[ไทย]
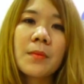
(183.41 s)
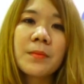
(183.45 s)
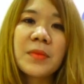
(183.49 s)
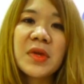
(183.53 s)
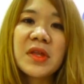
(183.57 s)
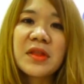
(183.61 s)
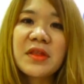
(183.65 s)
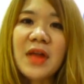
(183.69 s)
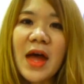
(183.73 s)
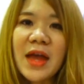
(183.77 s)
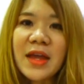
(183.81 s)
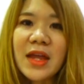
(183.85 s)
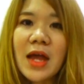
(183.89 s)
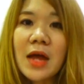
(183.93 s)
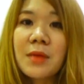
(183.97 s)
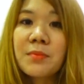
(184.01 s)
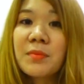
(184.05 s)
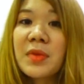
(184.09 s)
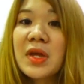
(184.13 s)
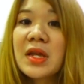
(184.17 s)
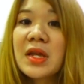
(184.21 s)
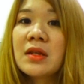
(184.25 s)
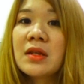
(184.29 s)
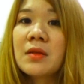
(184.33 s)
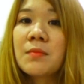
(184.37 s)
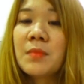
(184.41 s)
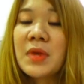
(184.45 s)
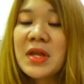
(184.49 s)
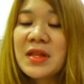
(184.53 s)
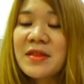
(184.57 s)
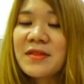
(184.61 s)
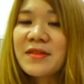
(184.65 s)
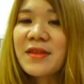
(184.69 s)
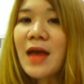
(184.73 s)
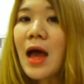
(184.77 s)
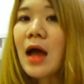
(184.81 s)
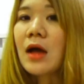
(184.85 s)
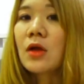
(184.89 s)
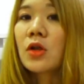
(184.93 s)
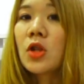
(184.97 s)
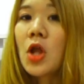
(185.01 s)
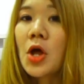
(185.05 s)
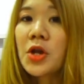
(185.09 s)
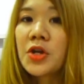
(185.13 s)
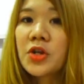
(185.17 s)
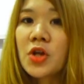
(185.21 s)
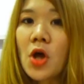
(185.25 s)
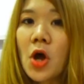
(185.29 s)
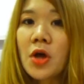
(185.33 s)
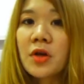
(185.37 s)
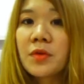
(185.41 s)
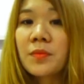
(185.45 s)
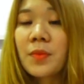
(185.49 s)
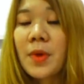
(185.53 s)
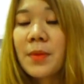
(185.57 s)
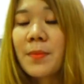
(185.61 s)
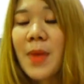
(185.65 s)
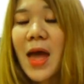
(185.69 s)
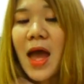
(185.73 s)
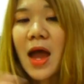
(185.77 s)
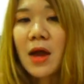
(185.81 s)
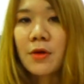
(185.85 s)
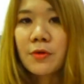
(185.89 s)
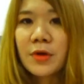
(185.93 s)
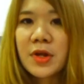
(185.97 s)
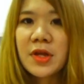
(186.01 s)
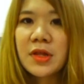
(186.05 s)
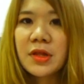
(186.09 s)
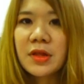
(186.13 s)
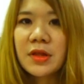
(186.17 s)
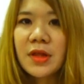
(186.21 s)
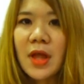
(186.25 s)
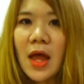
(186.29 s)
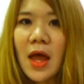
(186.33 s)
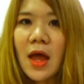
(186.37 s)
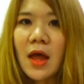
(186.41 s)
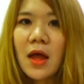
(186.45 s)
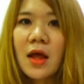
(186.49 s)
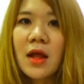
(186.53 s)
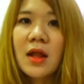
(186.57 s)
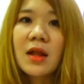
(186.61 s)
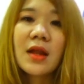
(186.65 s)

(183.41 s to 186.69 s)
มีสายการนบินจากลอนดอนไปปารีสเนี่ย